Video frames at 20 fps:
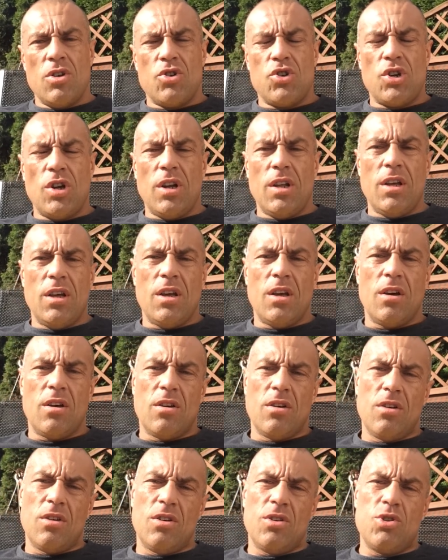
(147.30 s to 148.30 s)
czyli e,
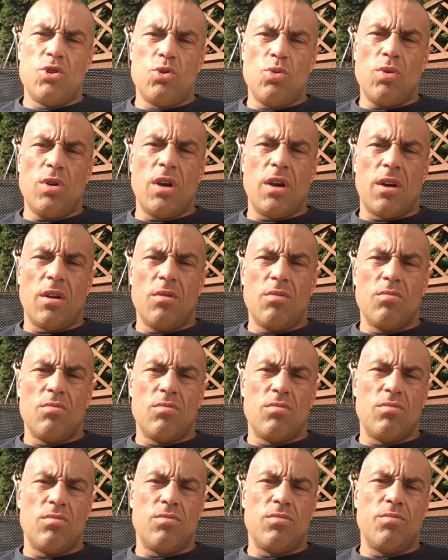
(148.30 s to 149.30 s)
cukier
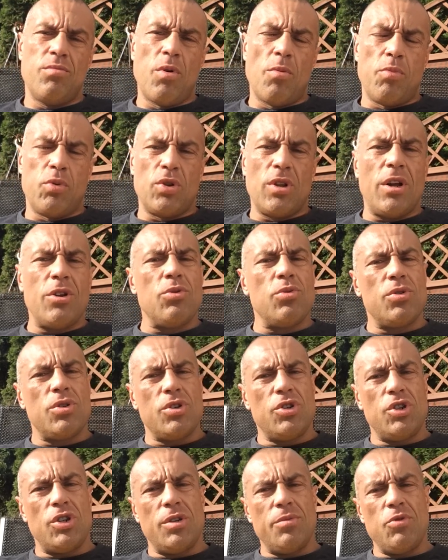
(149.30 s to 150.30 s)
mm, po podaniu
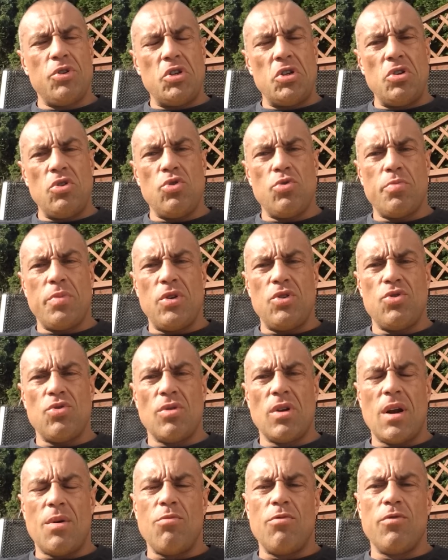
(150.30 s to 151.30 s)
tych
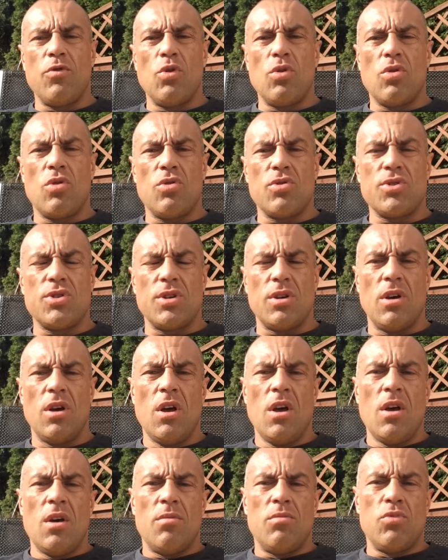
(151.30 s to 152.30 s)
75 gramów glukozy
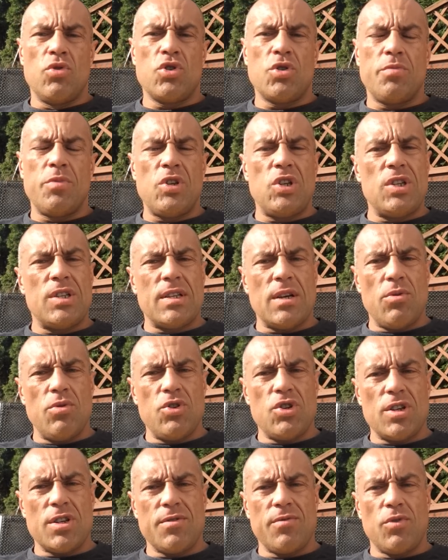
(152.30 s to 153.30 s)
może być
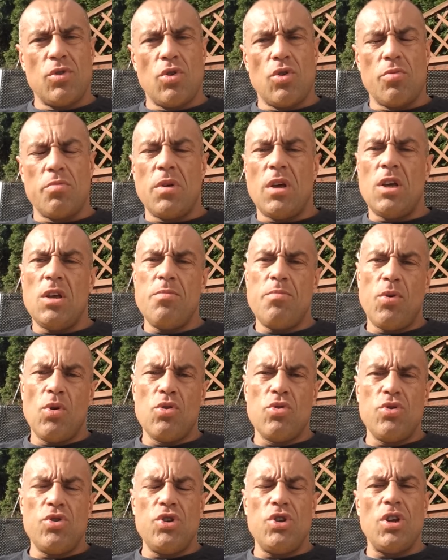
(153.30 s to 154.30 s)
cały czas w normie i
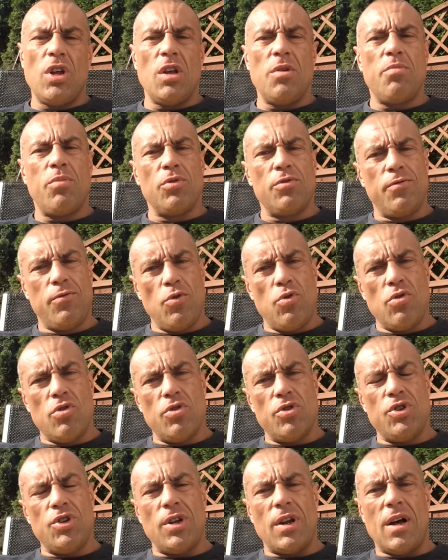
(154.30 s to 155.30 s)
po godzinie, i po dwóch
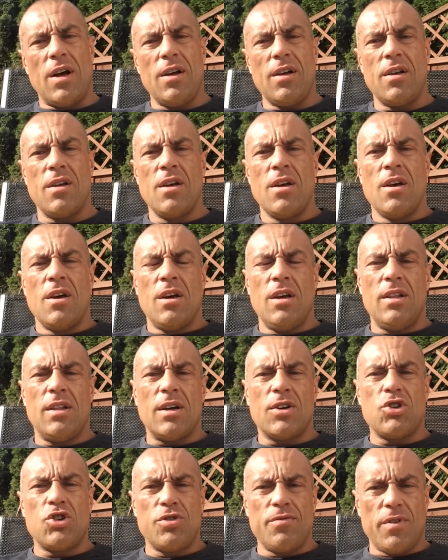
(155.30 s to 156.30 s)
godzinach, i
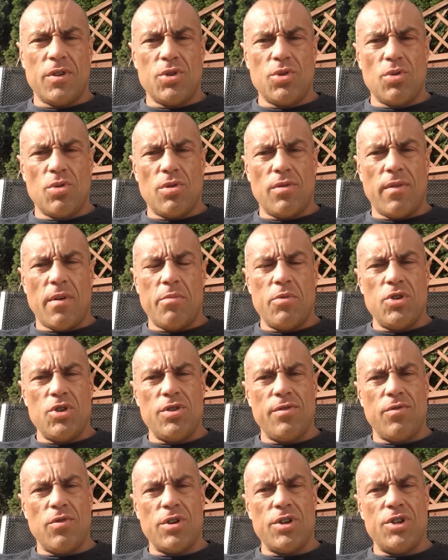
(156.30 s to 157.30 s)
ta krzywa cukrowa
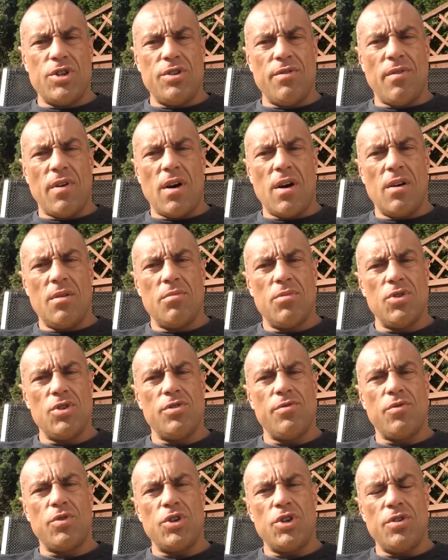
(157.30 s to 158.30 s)
będzie właściwa,
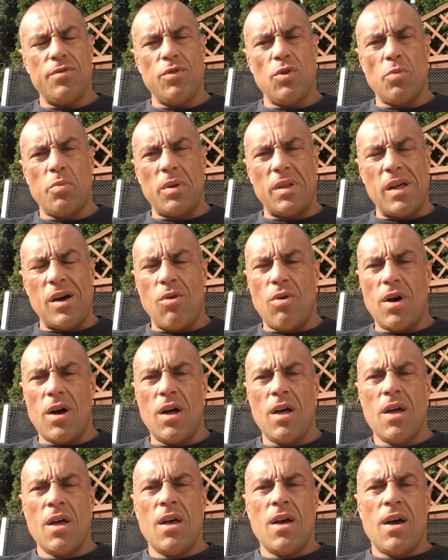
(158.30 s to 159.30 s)
będzie właściwie
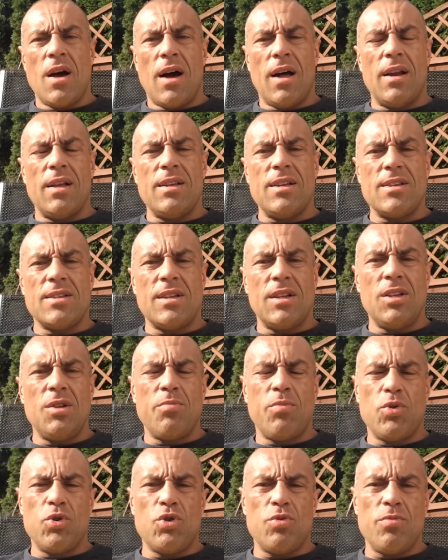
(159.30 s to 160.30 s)
opadała, ale
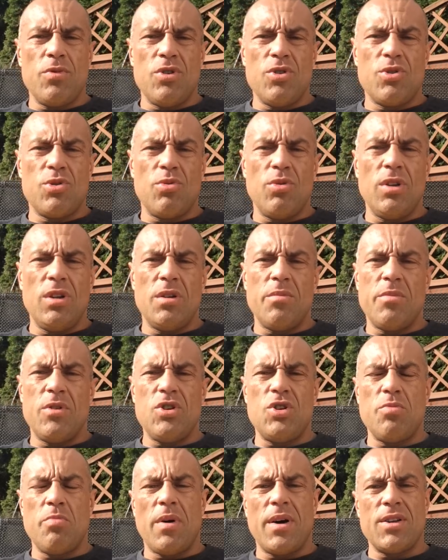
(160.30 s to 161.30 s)
niestety poziom insuliny
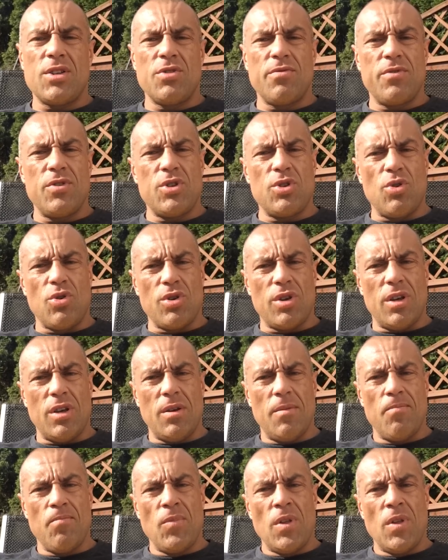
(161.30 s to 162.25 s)
będzie bardzo wysoki.